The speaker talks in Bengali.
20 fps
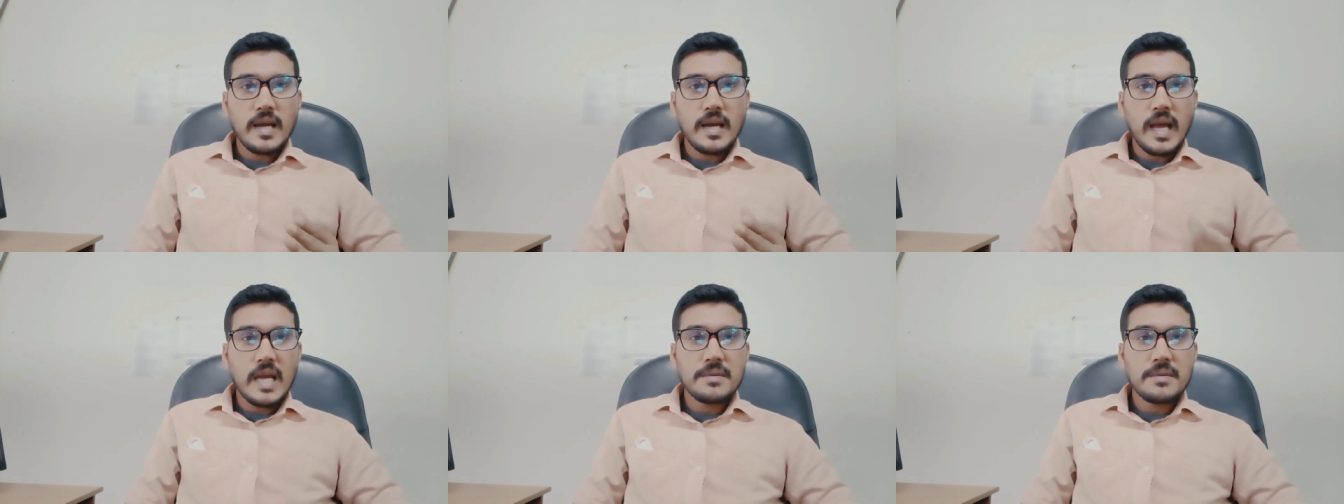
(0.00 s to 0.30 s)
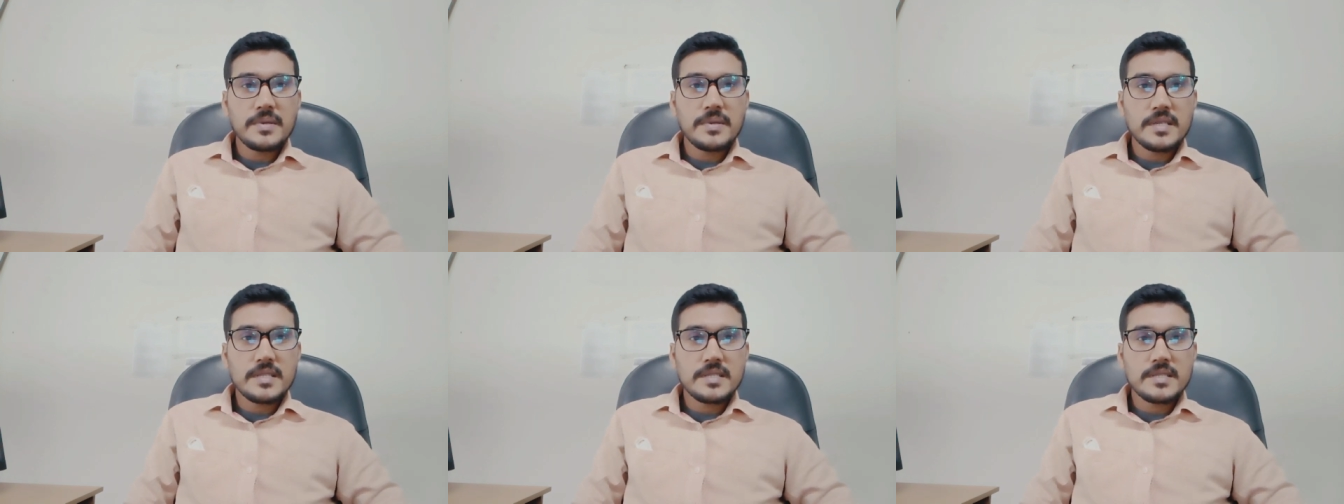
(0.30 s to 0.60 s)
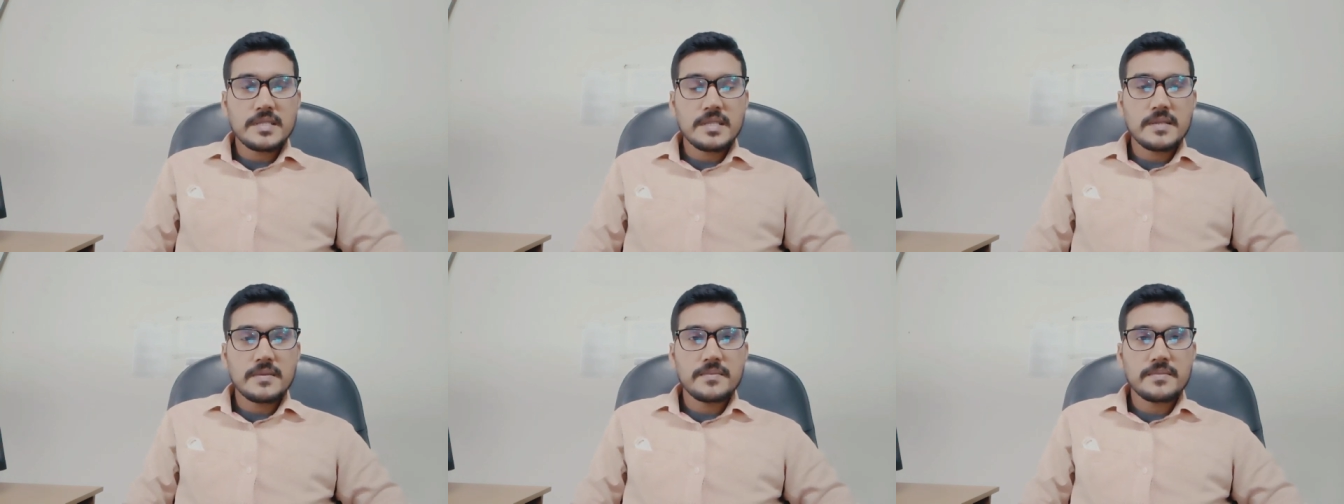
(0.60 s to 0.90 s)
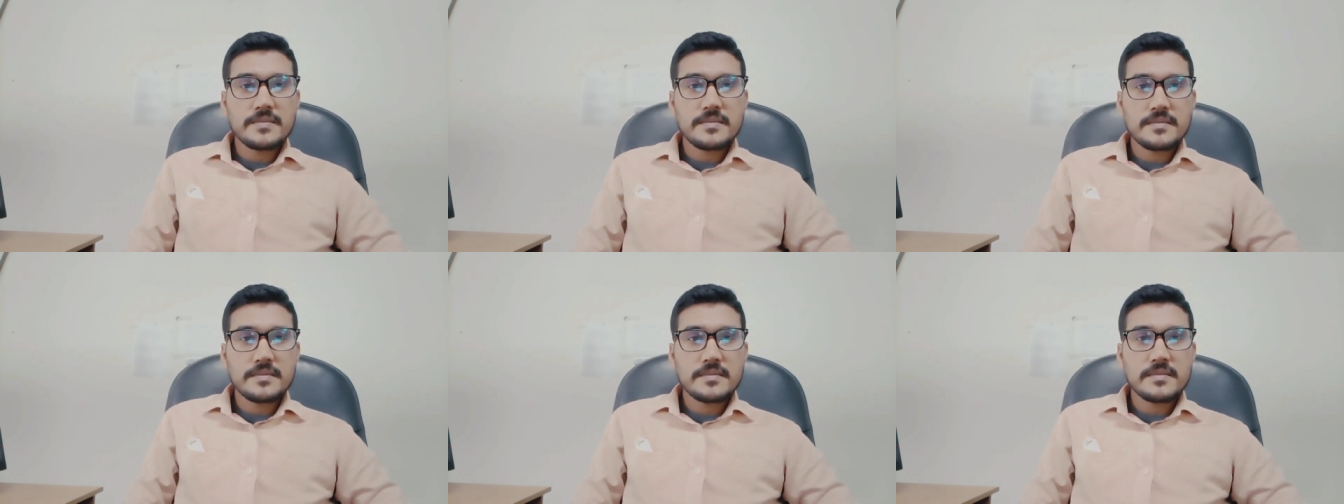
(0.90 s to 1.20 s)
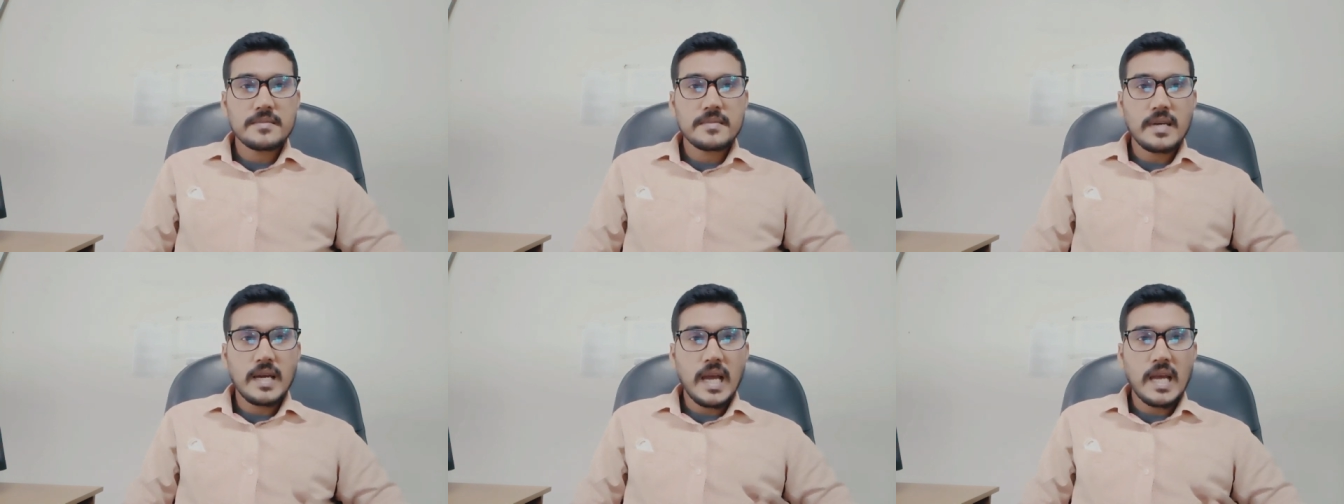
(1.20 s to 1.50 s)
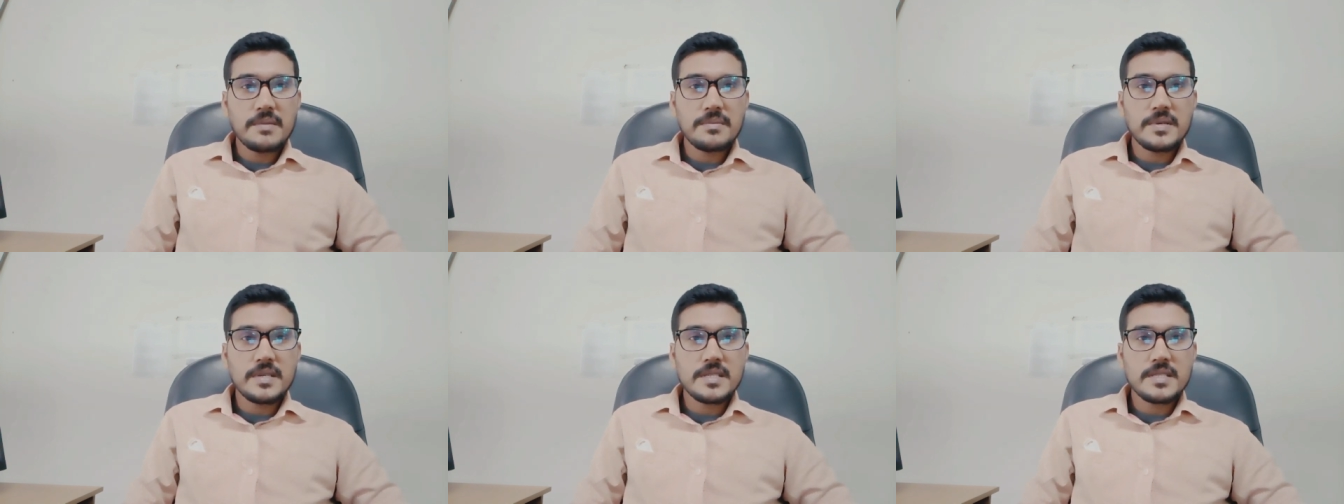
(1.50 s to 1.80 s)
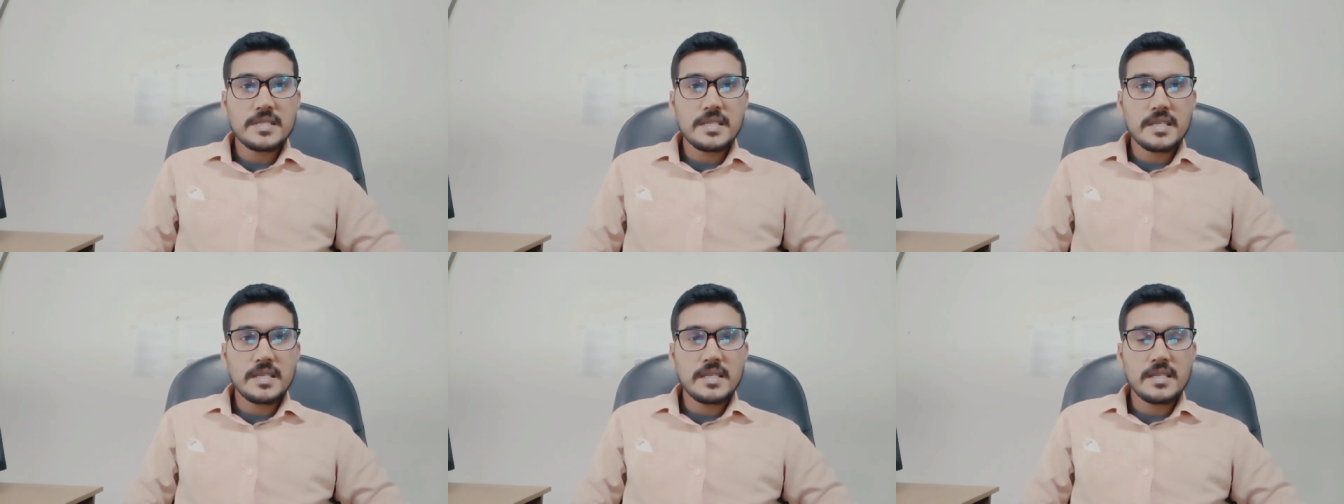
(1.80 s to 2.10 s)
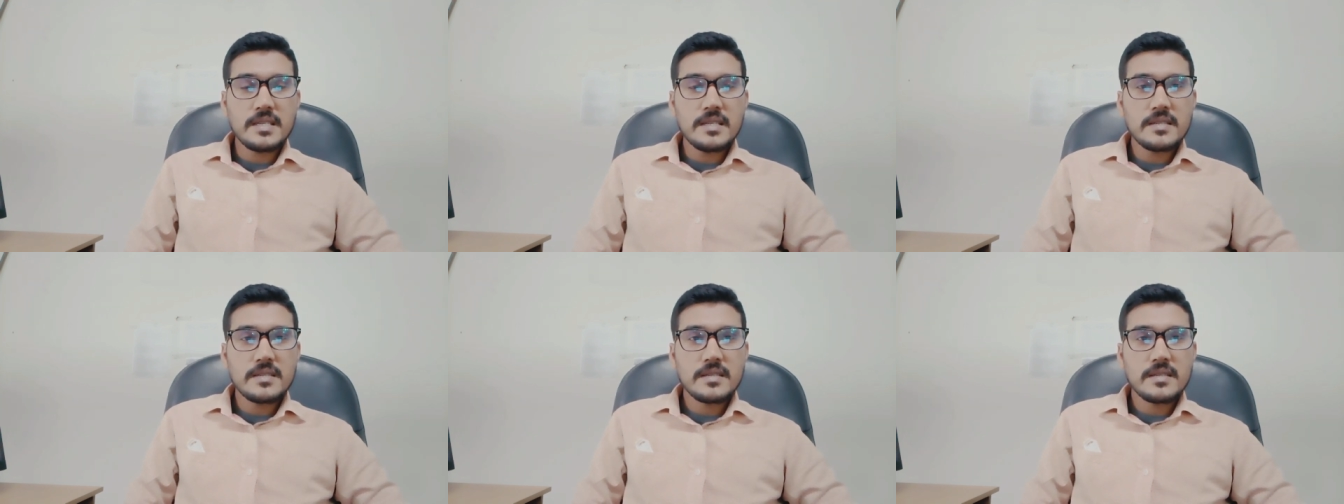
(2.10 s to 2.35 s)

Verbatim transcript: আইবিএসটি আইবিএসটি কি